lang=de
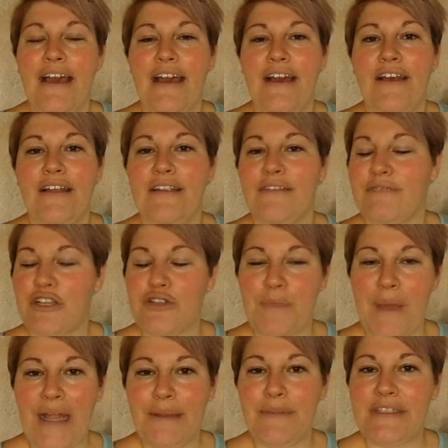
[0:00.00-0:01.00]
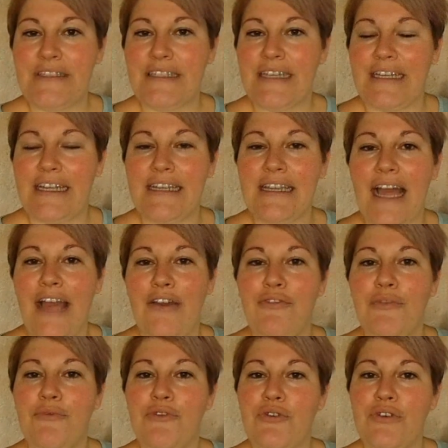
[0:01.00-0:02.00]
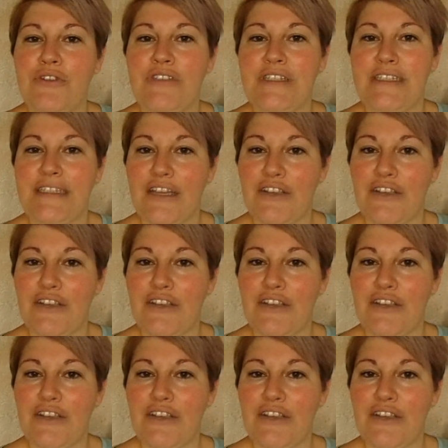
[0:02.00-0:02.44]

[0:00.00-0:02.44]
äh, da spart man sich ja dann 3,95,